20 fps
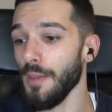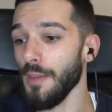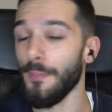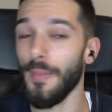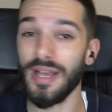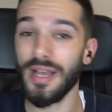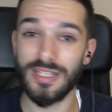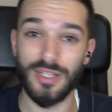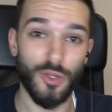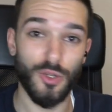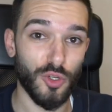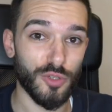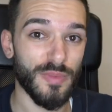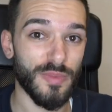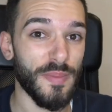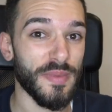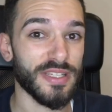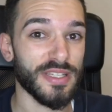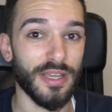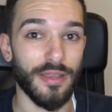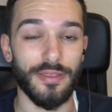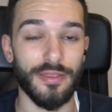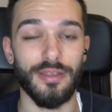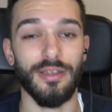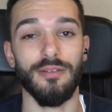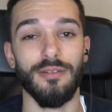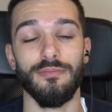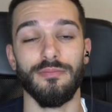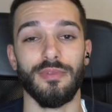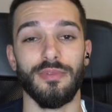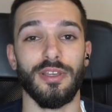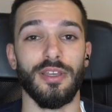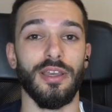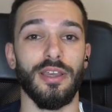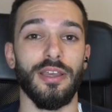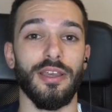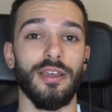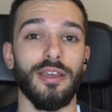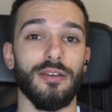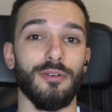más los memes que hacía,
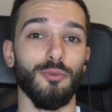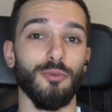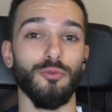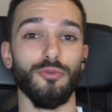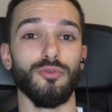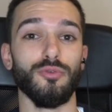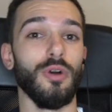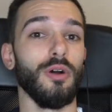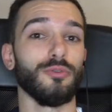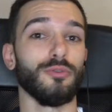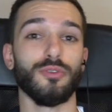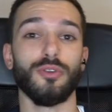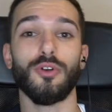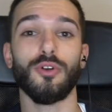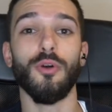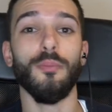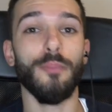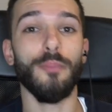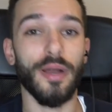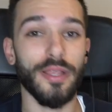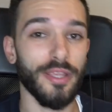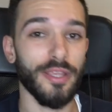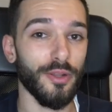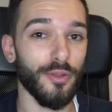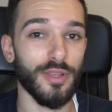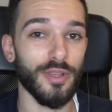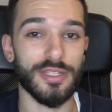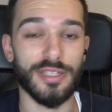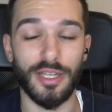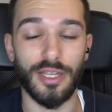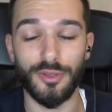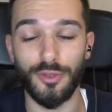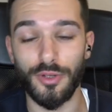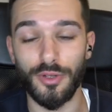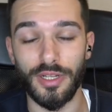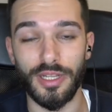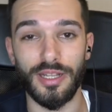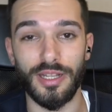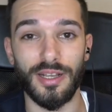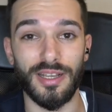que junto a otro compañero del
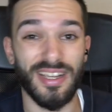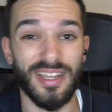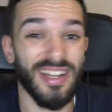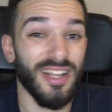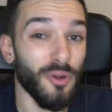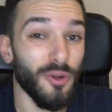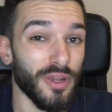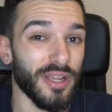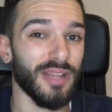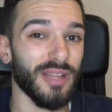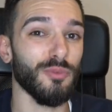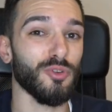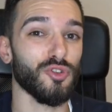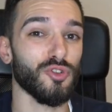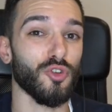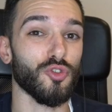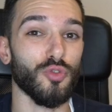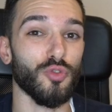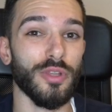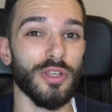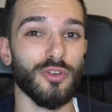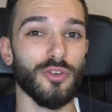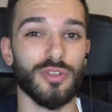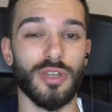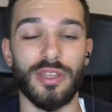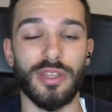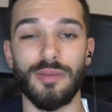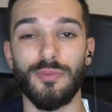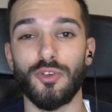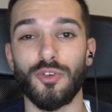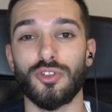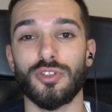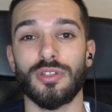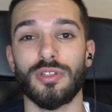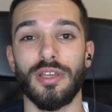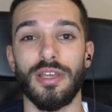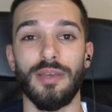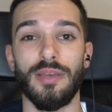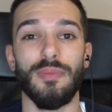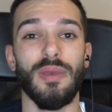sector era, creo que éramos los únicos que
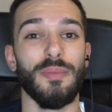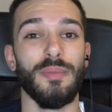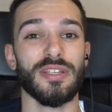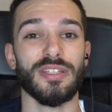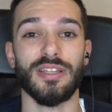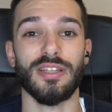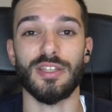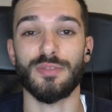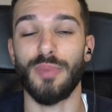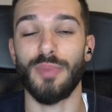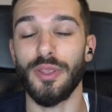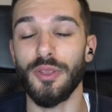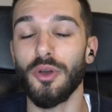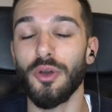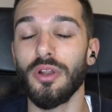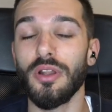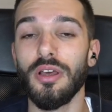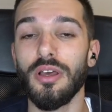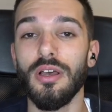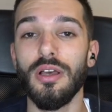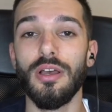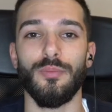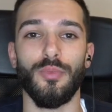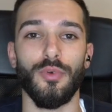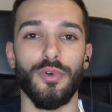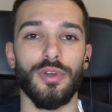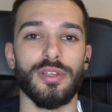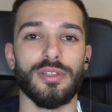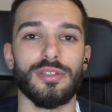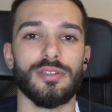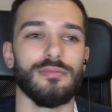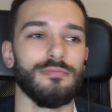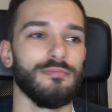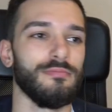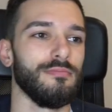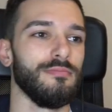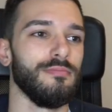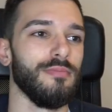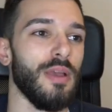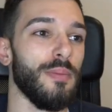hacíamos eh, memes en español, pues
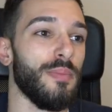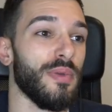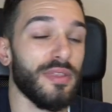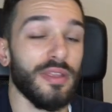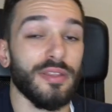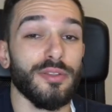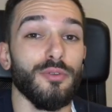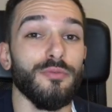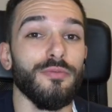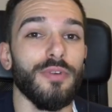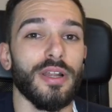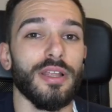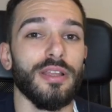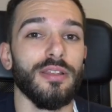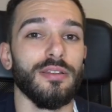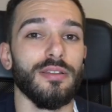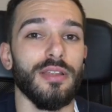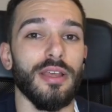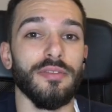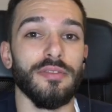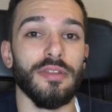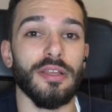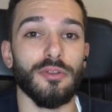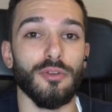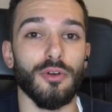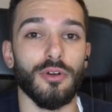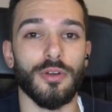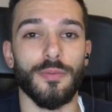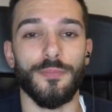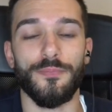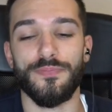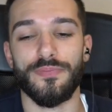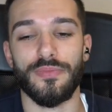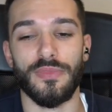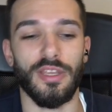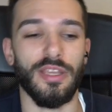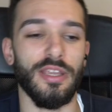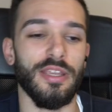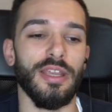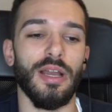empecé a triunfar en, TikTok.
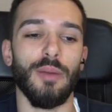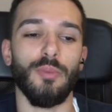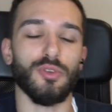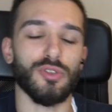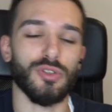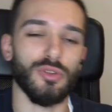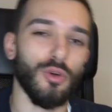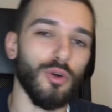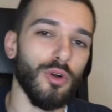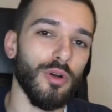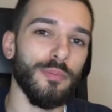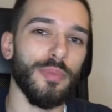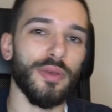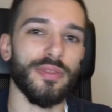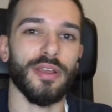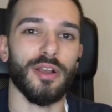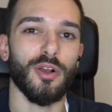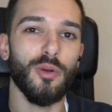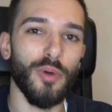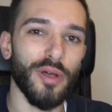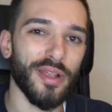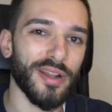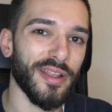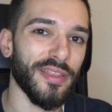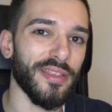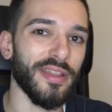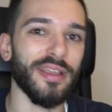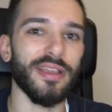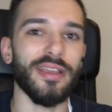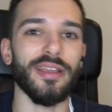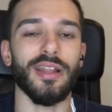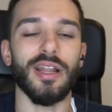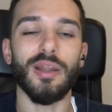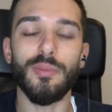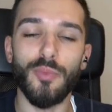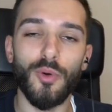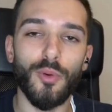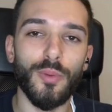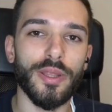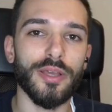Y ya pues luego empecé como a redirigir
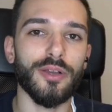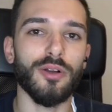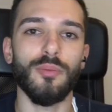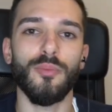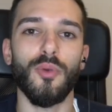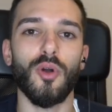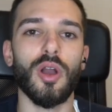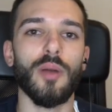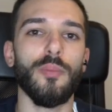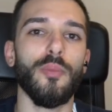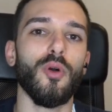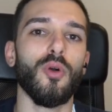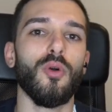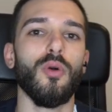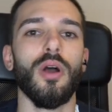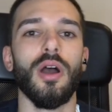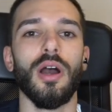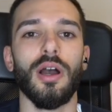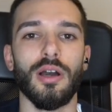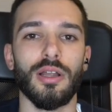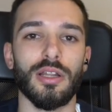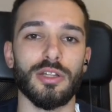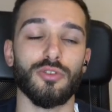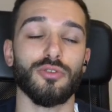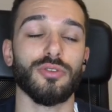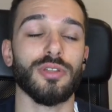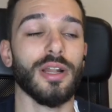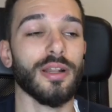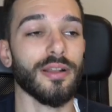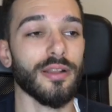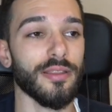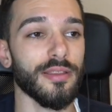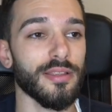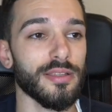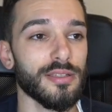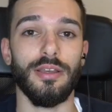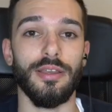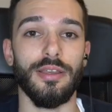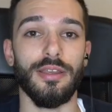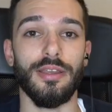el público poco a poco a las otras
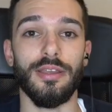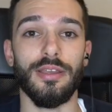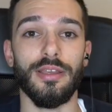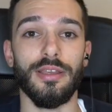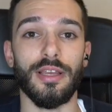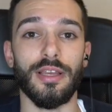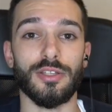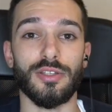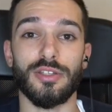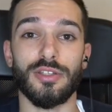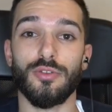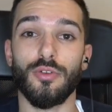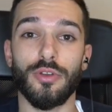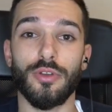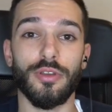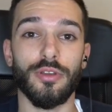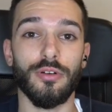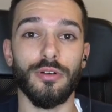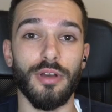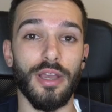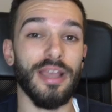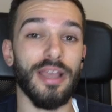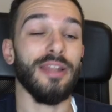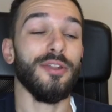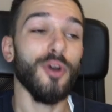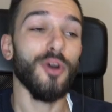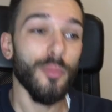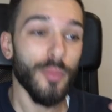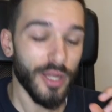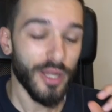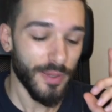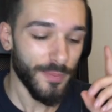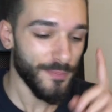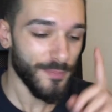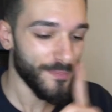redes. Y así surgió el nombre,